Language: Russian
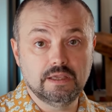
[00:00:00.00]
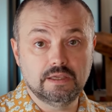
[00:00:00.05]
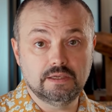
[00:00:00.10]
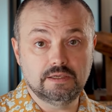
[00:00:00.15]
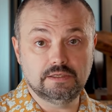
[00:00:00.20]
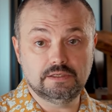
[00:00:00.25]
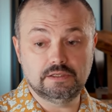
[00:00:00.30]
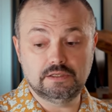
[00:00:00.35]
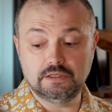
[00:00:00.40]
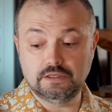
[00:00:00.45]

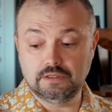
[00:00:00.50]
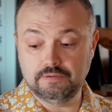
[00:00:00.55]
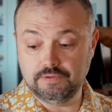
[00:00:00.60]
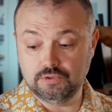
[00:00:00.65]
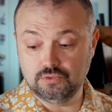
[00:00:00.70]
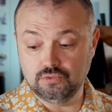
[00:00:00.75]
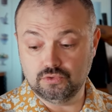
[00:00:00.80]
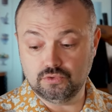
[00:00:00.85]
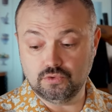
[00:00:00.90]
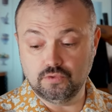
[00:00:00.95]
Если в
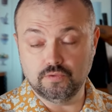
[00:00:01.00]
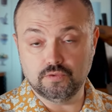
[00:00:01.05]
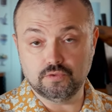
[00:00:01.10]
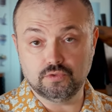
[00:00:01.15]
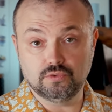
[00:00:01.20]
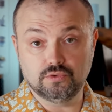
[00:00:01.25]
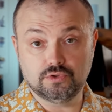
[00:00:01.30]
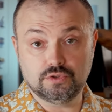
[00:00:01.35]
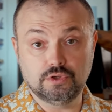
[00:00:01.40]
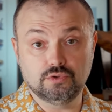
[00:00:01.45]
одну
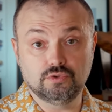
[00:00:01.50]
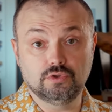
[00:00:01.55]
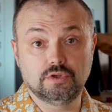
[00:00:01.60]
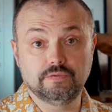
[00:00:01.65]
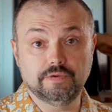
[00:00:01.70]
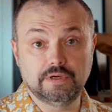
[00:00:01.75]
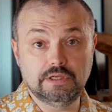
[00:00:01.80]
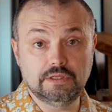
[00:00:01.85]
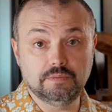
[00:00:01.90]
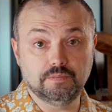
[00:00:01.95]
сковороду сразу
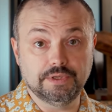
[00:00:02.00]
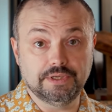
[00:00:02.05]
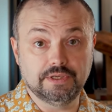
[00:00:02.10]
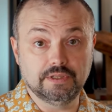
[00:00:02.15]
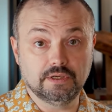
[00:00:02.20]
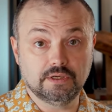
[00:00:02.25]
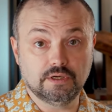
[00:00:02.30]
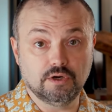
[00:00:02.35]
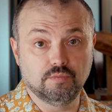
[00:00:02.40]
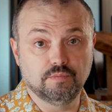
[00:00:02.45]
не валить по
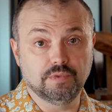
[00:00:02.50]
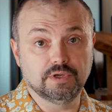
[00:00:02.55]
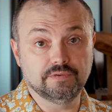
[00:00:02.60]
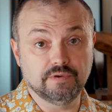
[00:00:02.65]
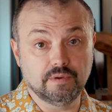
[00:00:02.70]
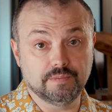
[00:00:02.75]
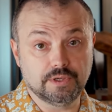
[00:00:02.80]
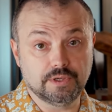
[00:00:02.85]
килограмму по два